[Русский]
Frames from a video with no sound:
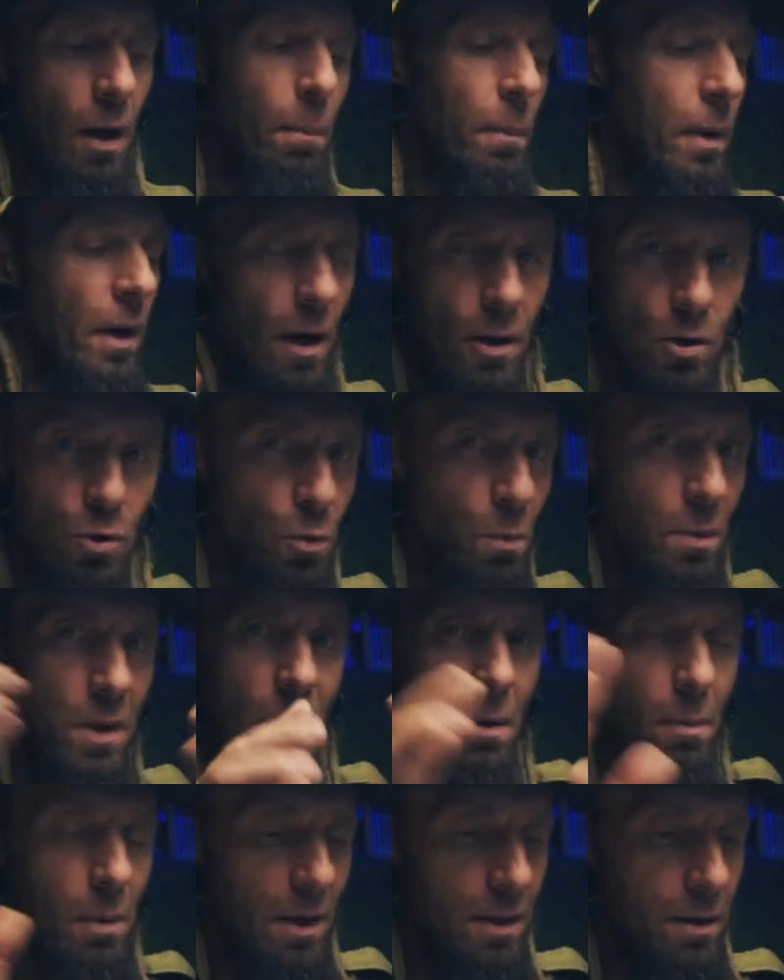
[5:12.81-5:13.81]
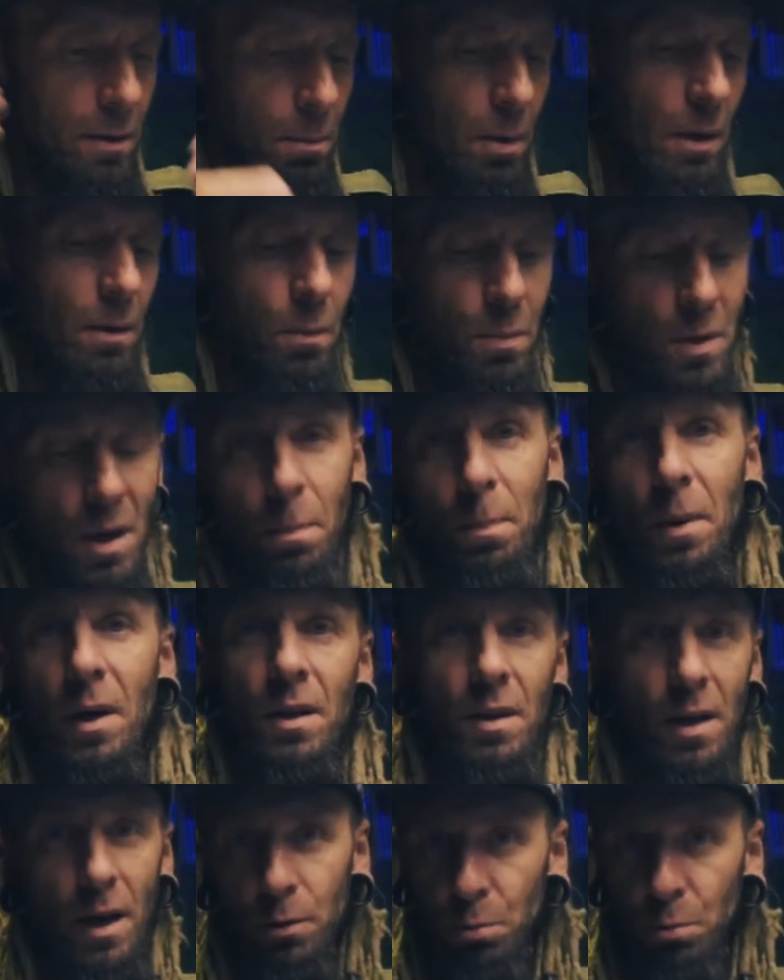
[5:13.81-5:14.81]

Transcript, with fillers: Пока что у меня, блядь, и, у меня пока на